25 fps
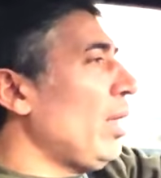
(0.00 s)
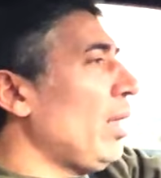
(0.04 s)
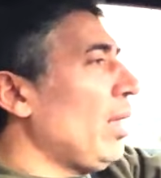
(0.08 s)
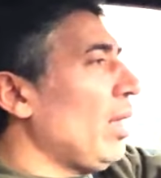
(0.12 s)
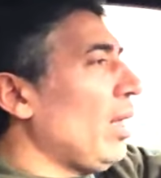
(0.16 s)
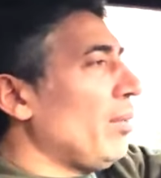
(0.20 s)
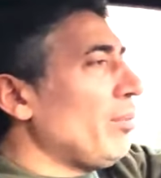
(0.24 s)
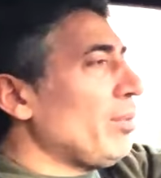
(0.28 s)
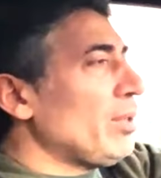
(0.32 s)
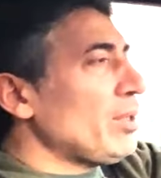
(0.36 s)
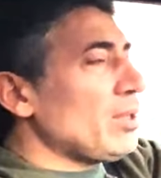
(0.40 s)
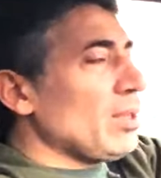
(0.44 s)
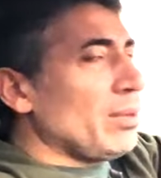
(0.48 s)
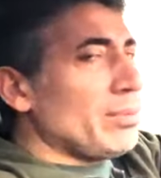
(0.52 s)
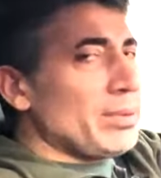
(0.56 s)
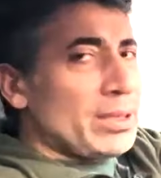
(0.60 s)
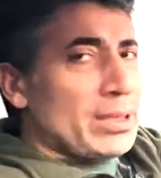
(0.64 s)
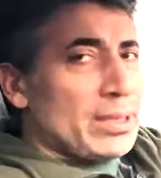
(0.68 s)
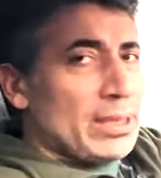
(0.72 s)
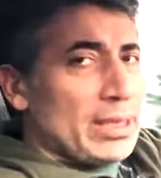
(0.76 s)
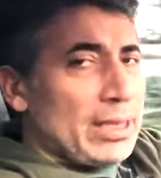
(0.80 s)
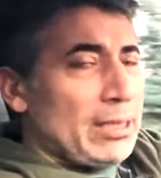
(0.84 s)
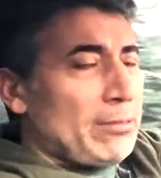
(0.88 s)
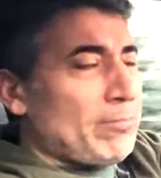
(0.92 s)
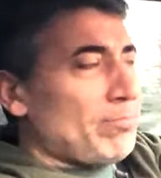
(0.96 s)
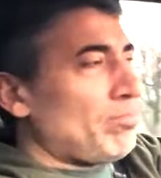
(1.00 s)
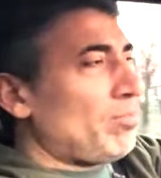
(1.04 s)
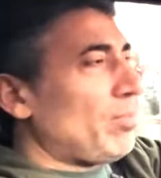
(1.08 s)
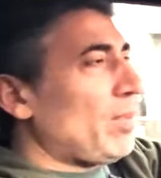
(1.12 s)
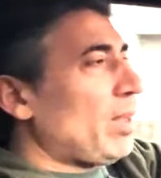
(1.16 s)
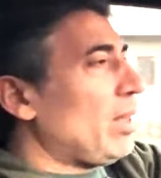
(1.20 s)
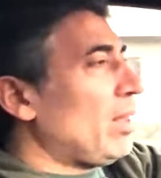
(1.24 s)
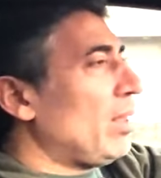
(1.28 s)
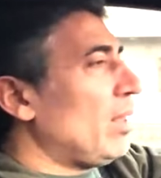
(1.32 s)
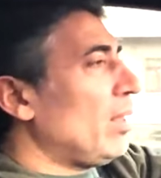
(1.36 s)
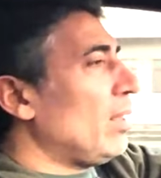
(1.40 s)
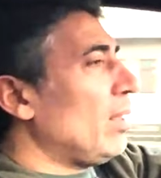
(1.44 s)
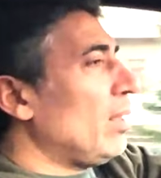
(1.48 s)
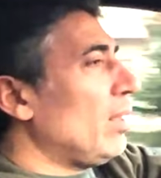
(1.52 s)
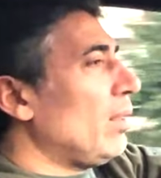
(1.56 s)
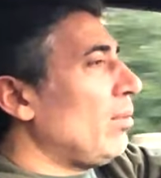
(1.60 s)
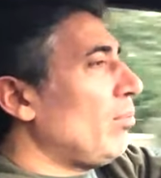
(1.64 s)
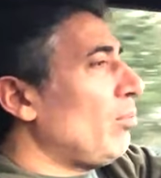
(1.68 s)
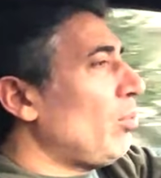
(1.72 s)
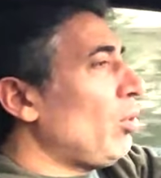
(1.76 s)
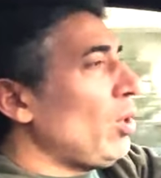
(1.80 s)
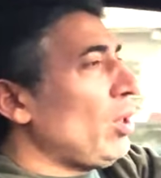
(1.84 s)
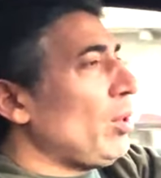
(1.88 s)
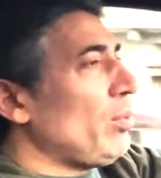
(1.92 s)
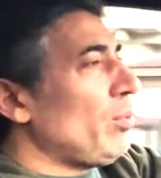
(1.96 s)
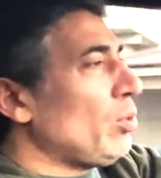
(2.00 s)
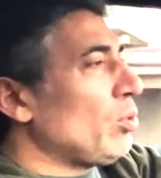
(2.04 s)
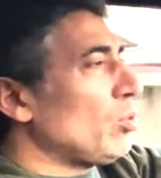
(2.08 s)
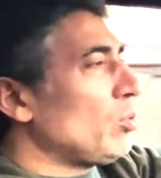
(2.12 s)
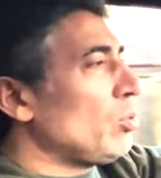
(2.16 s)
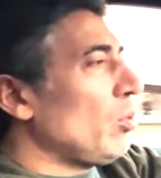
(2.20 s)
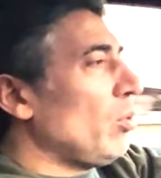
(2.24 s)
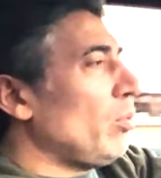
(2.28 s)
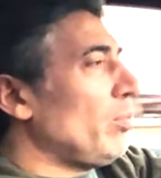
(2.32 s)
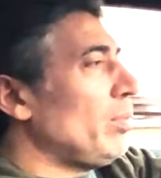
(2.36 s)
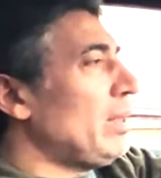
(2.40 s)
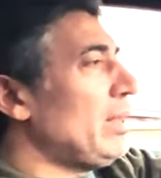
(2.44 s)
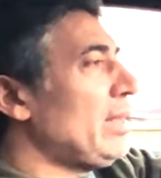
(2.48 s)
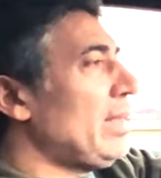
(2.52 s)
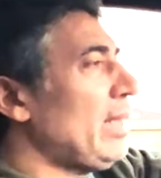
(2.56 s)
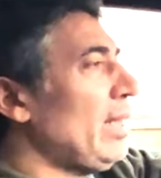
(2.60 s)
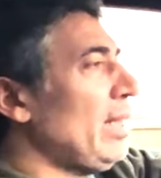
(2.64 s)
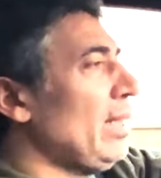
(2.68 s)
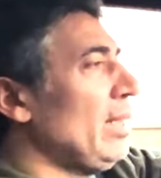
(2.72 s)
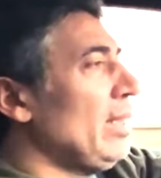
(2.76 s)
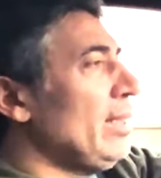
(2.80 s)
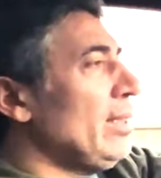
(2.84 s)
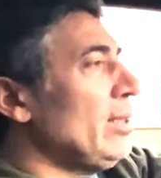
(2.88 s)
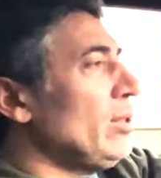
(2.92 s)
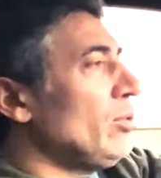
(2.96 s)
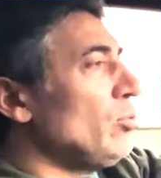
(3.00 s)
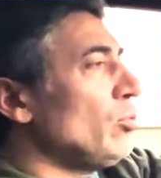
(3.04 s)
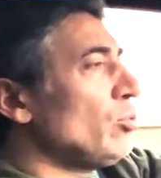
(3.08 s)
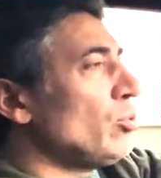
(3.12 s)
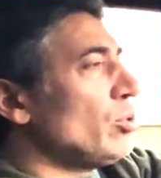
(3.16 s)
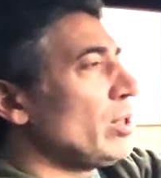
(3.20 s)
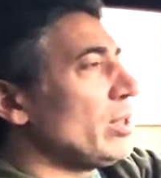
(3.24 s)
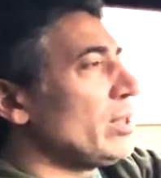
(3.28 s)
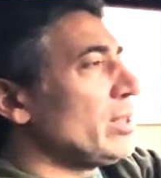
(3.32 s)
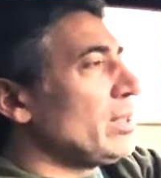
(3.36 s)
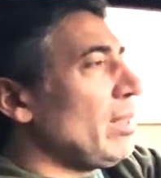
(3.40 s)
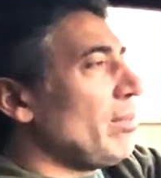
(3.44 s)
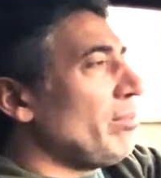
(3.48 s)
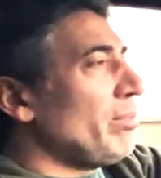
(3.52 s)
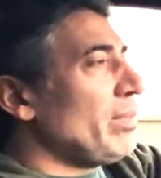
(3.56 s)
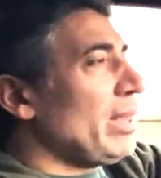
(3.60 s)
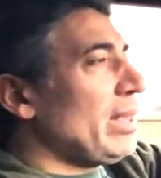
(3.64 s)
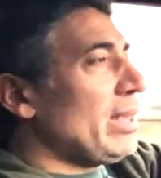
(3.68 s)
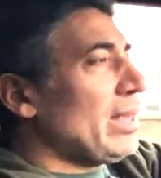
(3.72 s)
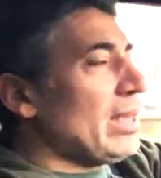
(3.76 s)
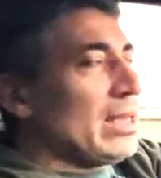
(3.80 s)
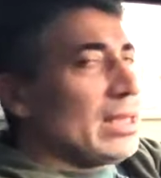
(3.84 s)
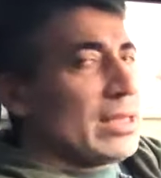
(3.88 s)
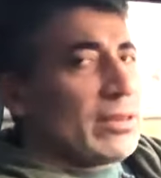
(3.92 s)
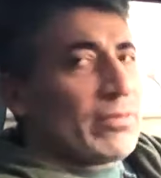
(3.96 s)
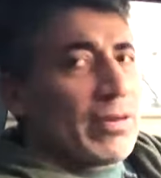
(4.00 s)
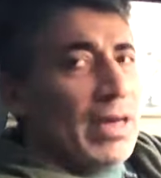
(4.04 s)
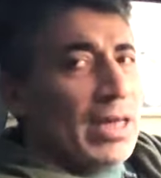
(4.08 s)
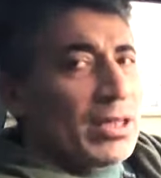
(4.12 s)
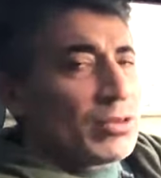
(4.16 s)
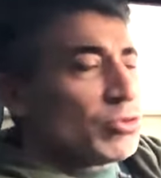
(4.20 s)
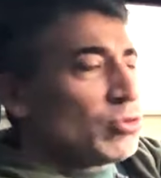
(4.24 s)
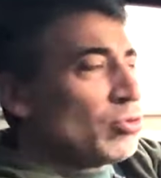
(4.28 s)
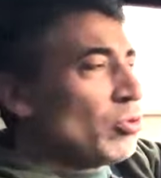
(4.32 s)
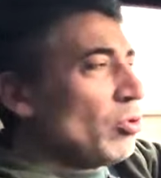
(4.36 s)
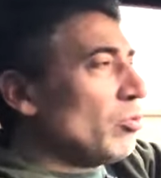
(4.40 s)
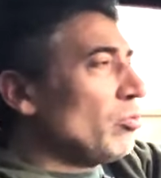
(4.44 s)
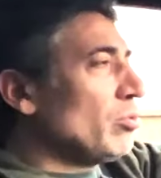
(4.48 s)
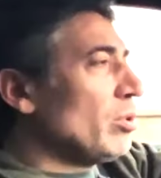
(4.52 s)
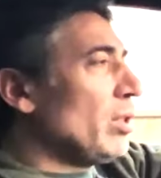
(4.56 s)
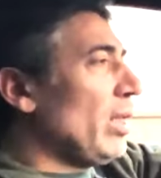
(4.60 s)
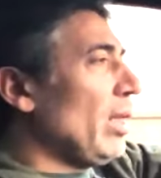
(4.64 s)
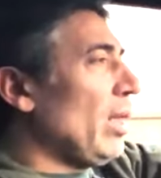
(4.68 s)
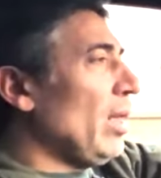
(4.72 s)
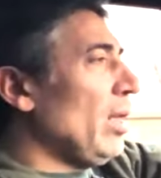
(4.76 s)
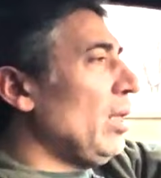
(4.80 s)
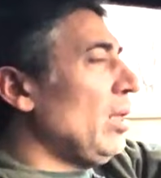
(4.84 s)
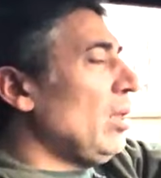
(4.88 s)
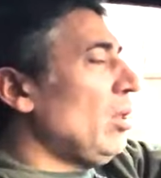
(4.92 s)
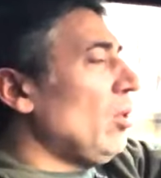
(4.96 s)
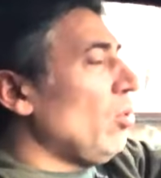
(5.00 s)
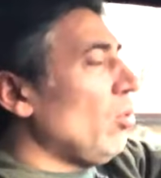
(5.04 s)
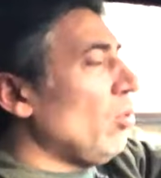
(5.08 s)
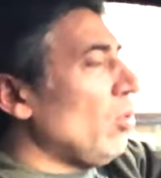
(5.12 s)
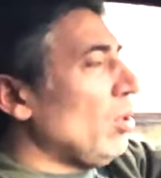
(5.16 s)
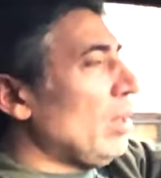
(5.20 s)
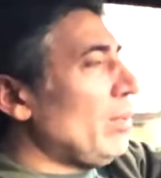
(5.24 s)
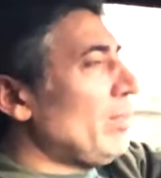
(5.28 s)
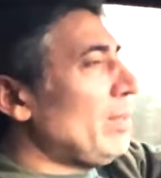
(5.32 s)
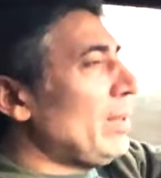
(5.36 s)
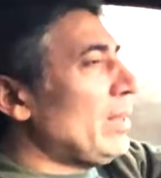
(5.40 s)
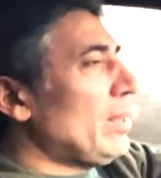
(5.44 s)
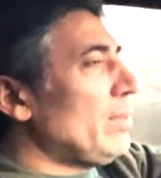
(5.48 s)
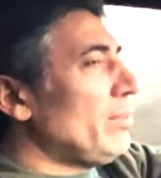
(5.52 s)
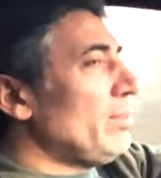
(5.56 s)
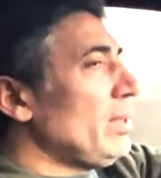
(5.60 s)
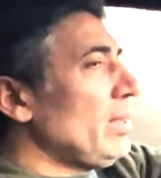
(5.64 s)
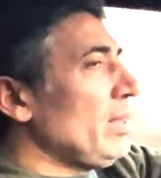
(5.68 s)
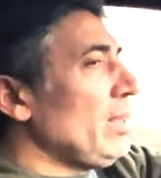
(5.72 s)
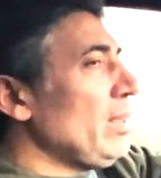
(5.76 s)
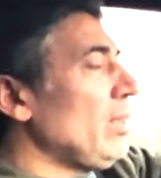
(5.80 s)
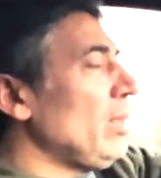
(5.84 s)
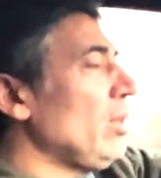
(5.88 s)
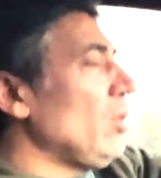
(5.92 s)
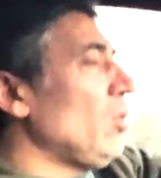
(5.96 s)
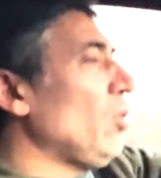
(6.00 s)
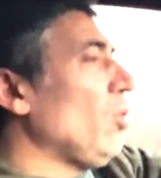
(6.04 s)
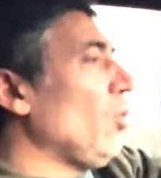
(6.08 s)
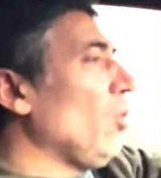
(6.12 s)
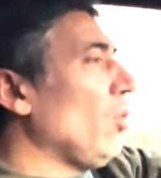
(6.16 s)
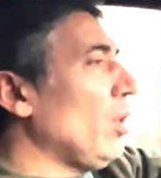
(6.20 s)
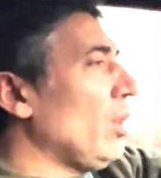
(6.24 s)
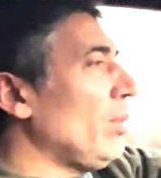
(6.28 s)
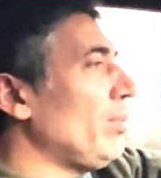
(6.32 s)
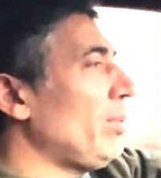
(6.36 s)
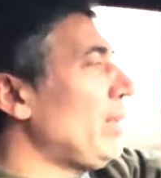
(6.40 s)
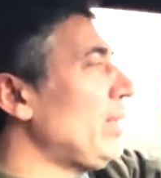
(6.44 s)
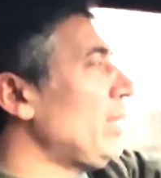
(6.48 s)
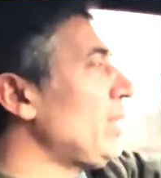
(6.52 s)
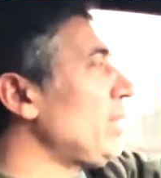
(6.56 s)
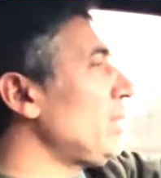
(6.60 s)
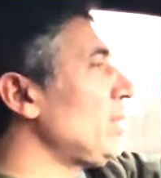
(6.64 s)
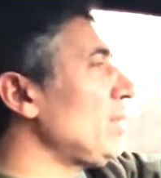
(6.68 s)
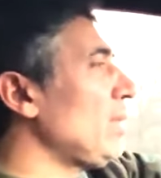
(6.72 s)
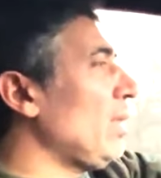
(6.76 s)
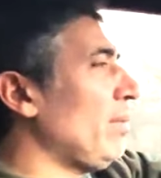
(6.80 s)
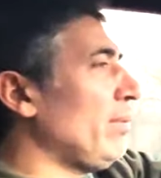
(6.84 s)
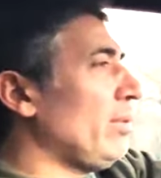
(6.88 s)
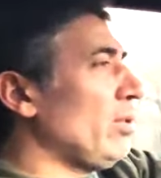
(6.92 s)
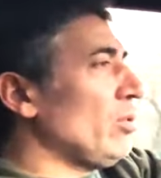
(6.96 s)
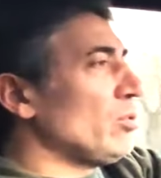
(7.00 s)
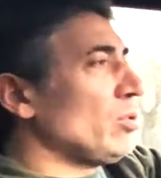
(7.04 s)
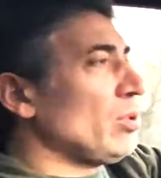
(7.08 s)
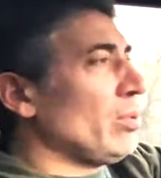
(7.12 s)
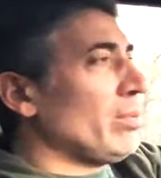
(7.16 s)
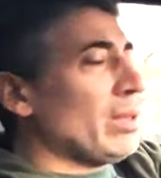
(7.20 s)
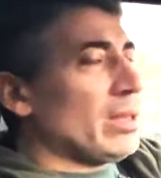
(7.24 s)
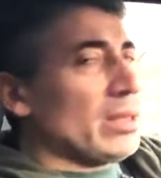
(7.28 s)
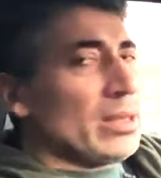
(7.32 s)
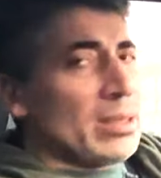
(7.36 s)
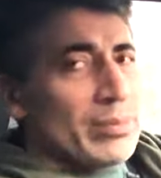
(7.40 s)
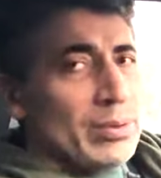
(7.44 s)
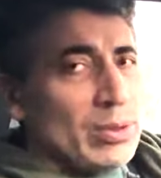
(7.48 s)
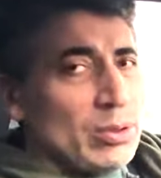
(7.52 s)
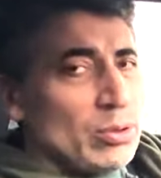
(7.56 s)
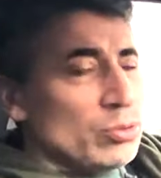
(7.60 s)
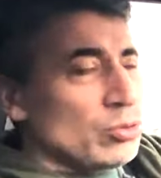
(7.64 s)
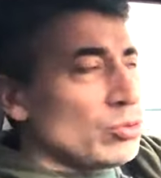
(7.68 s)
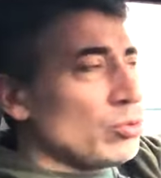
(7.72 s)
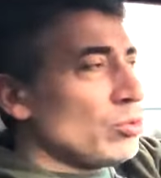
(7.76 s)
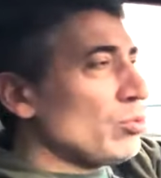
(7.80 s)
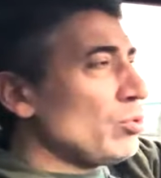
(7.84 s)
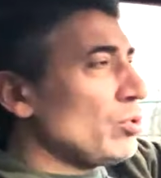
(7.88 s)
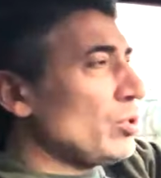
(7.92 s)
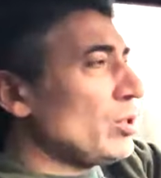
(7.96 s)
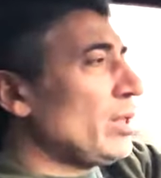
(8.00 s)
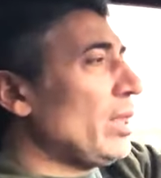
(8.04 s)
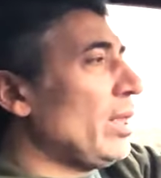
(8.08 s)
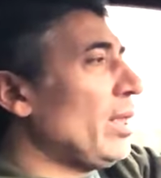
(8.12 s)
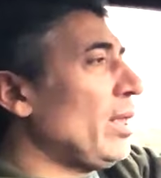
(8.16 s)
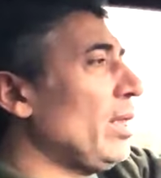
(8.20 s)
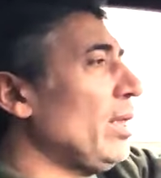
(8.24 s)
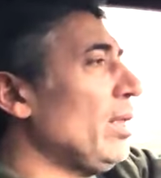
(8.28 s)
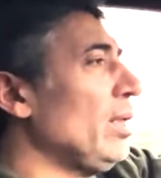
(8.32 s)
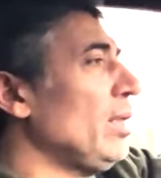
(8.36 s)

Ama tabii ki e, böyle bir otomobilde 180 beygirlik versiyon da olabilir mi? Olabilir ama o zaman da biliyorsunuz işte